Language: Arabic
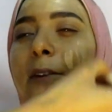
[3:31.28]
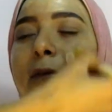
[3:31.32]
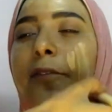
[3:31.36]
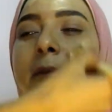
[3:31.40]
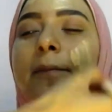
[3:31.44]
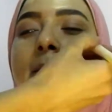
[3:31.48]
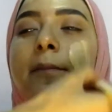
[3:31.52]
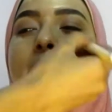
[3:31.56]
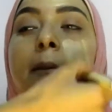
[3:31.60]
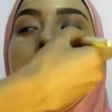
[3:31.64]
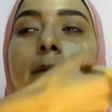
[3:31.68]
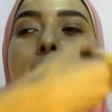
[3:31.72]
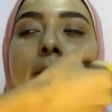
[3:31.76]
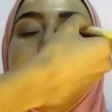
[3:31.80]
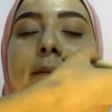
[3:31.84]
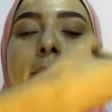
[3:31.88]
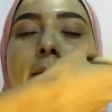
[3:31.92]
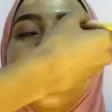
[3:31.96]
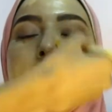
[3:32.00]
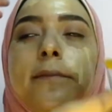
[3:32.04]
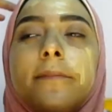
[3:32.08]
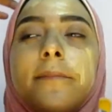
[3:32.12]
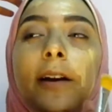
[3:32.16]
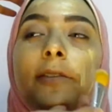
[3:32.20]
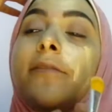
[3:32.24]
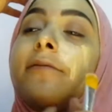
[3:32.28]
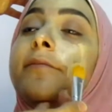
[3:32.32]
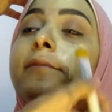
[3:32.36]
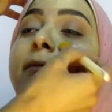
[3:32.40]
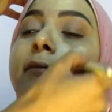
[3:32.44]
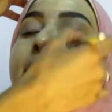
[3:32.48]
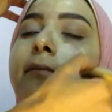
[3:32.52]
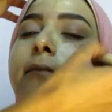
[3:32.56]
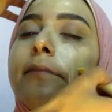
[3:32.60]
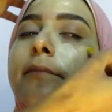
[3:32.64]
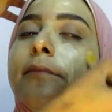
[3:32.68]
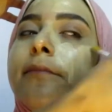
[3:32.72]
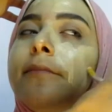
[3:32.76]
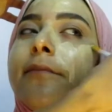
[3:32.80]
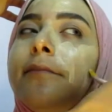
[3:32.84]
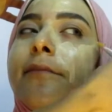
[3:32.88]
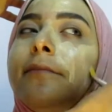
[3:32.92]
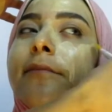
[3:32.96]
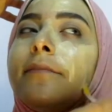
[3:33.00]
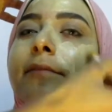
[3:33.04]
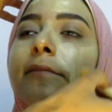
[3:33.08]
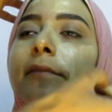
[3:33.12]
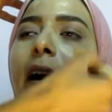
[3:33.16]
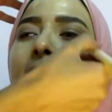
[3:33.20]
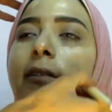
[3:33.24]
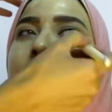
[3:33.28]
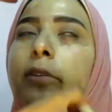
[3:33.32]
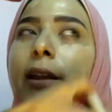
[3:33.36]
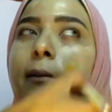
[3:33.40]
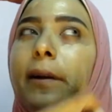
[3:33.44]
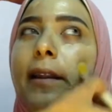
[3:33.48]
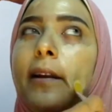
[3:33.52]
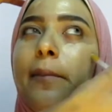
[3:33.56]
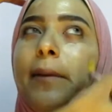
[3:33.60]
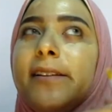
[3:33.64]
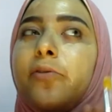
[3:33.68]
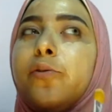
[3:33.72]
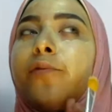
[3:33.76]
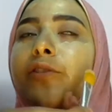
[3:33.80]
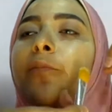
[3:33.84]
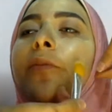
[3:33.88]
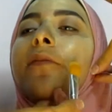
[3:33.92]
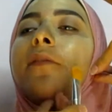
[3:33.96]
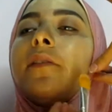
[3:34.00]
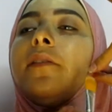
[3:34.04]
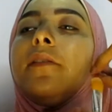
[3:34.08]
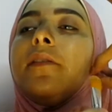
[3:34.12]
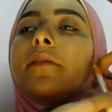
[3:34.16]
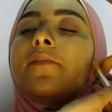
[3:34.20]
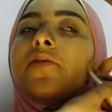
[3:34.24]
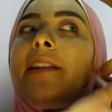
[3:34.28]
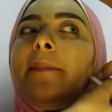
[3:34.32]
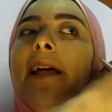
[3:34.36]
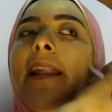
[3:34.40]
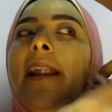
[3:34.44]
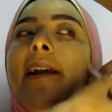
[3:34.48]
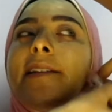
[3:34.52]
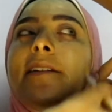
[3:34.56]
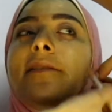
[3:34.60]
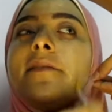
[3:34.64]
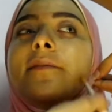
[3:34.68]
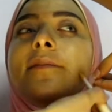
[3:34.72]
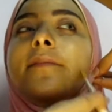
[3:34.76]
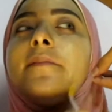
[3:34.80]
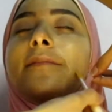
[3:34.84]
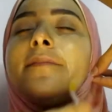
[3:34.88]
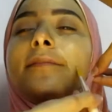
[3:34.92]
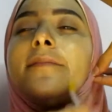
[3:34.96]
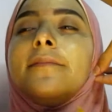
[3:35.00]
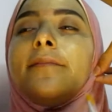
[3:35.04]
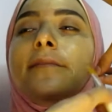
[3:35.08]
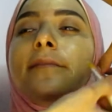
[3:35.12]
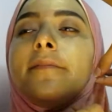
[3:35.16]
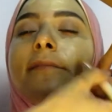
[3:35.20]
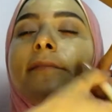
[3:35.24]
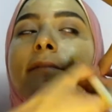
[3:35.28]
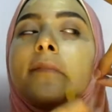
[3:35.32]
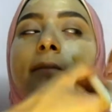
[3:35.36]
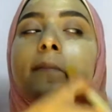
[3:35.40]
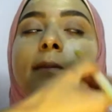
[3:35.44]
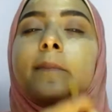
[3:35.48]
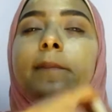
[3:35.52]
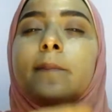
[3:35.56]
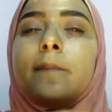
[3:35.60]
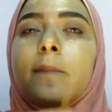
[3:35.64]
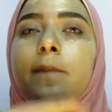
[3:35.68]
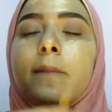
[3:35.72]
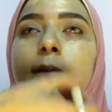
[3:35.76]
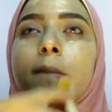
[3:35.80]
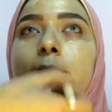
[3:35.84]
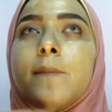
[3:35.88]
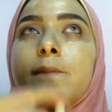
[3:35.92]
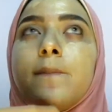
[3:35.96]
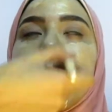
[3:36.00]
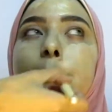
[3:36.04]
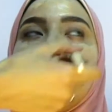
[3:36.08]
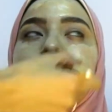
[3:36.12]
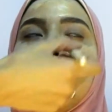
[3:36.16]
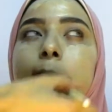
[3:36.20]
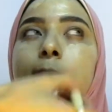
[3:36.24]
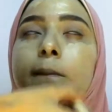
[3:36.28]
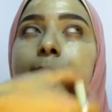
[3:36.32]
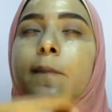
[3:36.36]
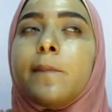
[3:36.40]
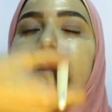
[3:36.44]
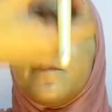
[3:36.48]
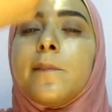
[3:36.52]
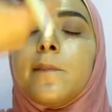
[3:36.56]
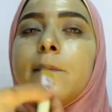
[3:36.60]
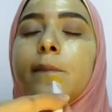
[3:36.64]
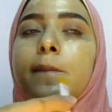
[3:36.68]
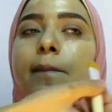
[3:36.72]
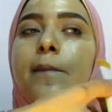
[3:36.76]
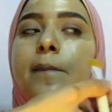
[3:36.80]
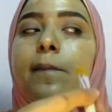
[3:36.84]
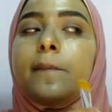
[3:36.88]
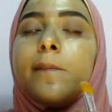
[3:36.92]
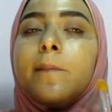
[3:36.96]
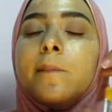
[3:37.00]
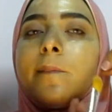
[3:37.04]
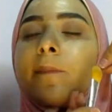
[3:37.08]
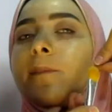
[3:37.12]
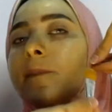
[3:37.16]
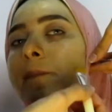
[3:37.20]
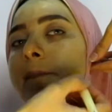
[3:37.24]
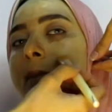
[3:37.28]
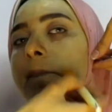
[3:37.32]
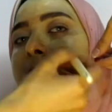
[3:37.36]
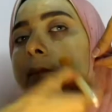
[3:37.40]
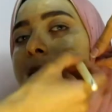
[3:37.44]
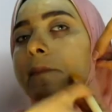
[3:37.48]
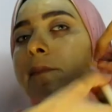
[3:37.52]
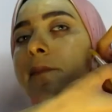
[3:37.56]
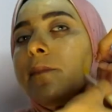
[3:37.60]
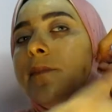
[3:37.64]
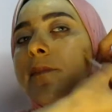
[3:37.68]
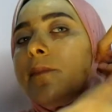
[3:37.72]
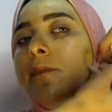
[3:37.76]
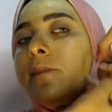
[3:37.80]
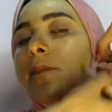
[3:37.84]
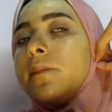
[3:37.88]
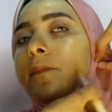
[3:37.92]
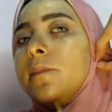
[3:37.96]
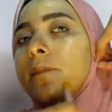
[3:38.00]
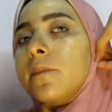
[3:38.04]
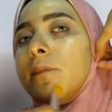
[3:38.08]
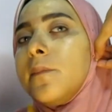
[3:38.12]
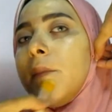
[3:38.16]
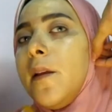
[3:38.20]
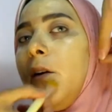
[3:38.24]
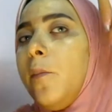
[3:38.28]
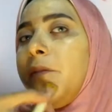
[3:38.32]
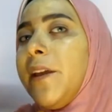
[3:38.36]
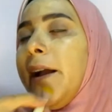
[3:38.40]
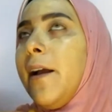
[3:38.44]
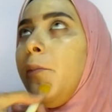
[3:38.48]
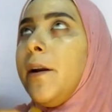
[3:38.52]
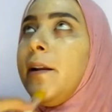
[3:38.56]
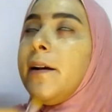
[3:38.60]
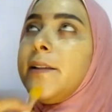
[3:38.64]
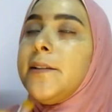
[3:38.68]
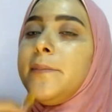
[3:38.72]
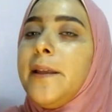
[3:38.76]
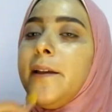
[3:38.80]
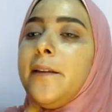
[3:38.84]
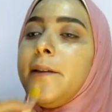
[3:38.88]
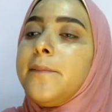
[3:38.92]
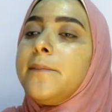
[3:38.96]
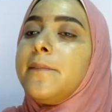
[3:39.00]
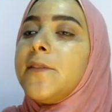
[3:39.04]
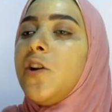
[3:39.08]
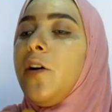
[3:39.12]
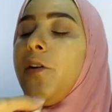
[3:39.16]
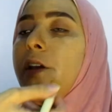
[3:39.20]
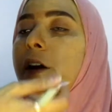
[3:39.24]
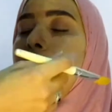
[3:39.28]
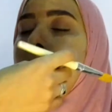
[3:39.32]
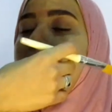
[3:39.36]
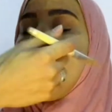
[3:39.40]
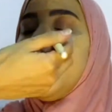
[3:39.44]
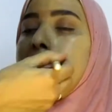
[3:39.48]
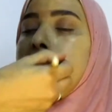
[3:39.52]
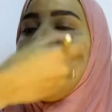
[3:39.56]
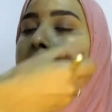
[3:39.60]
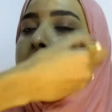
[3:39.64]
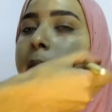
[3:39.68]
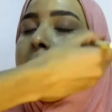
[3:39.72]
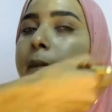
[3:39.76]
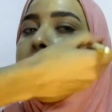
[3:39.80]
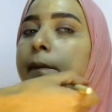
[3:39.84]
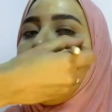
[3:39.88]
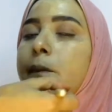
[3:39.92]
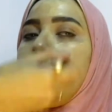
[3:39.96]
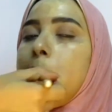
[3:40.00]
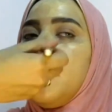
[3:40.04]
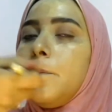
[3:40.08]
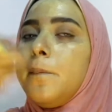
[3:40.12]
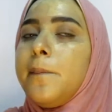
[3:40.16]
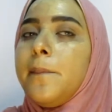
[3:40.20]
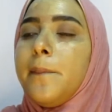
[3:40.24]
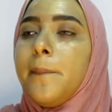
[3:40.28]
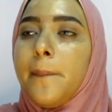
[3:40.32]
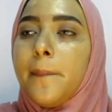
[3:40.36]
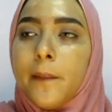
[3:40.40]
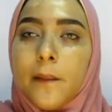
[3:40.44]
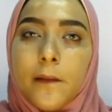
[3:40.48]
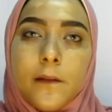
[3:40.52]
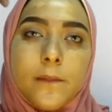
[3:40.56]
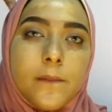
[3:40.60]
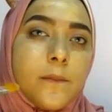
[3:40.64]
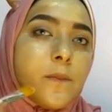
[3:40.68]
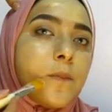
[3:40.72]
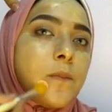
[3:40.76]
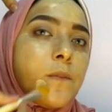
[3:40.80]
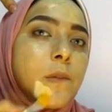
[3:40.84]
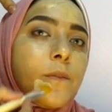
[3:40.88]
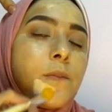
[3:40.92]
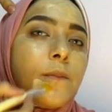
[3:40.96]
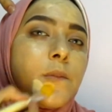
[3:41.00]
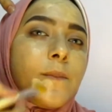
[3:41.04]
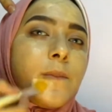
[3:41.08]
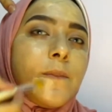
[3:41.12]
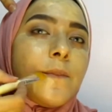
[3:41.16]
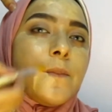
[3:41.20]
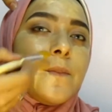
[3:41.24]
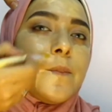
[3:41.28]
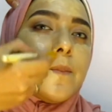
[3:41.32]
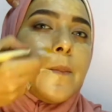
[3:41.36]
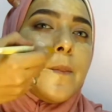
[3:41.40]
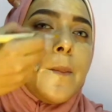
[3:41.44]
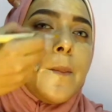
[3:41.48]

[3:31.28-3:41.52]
انا اوزع الفاونديشن مع اتجاه الشعر يعني من فوق لتحت وبفلات برش من الف البروش دي حبيتها جدا للفاونديشن حلوه قوي